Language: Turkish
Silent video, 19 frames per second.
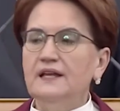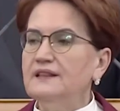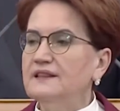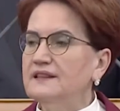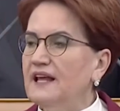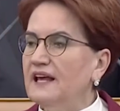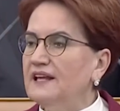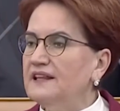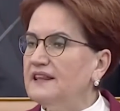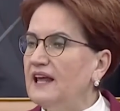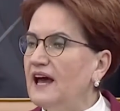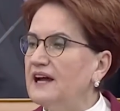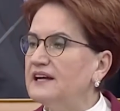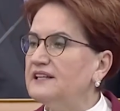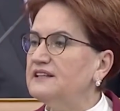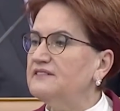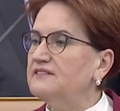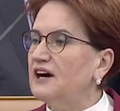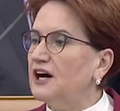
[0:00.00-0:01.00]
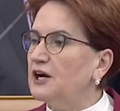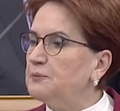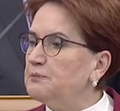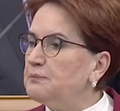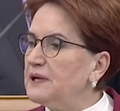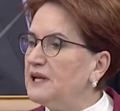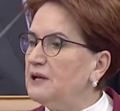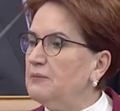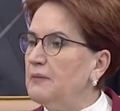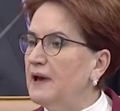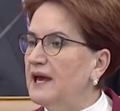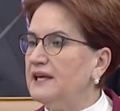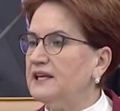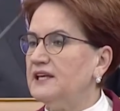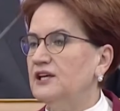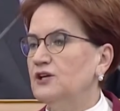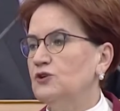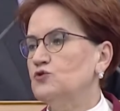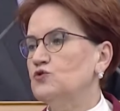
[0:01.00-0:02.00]
ne derdi var bilmek
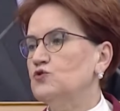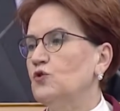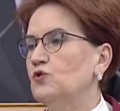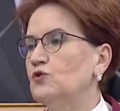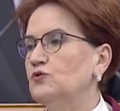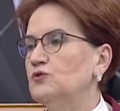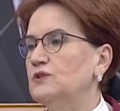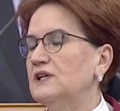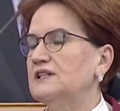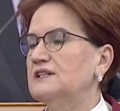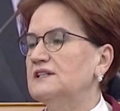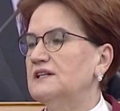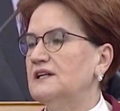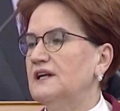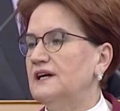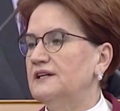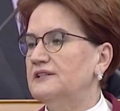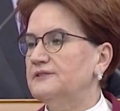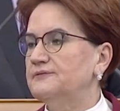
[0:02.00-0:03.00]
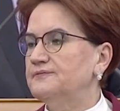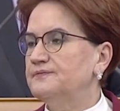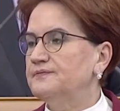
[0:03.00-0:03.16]
zorundadırlar.